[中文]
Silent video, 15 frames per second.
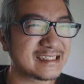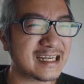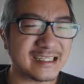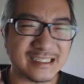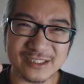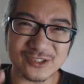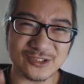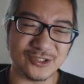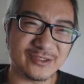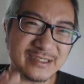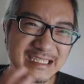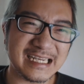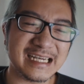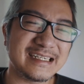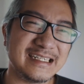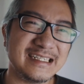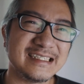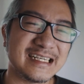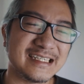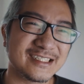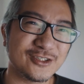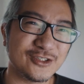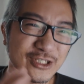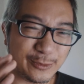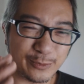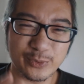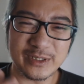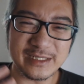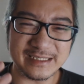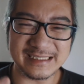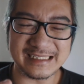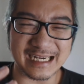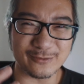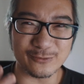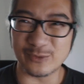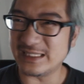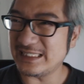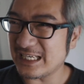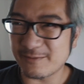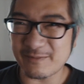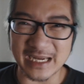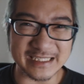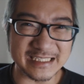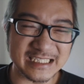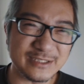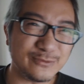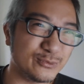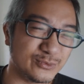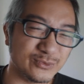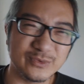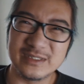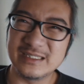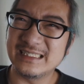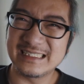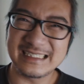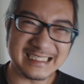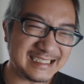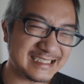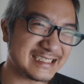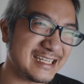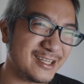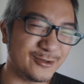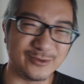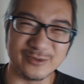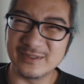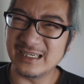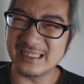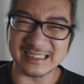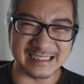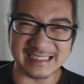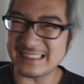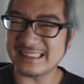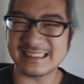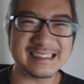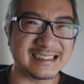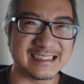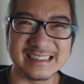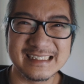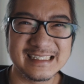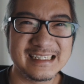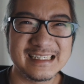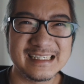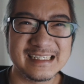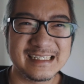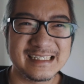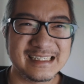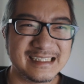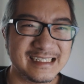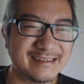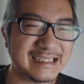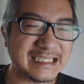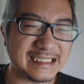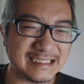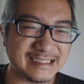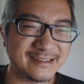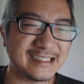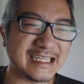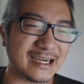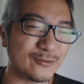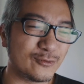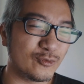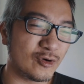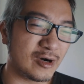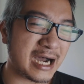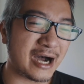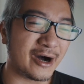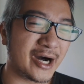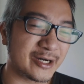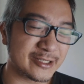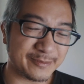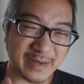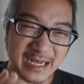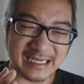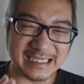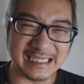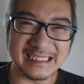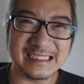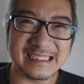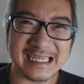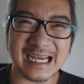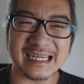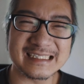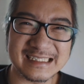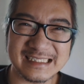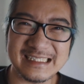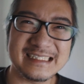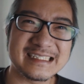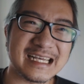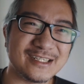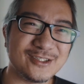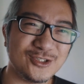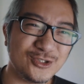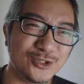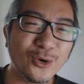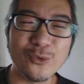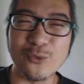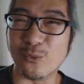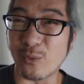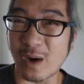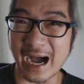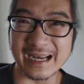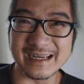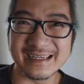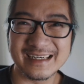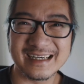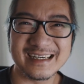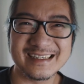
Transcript: 当你使用尼康 D 三的时候，你不会想我一定要买 D 五、D 六或者 D 四，因为你就想我好好的把尼康的 D 三用完，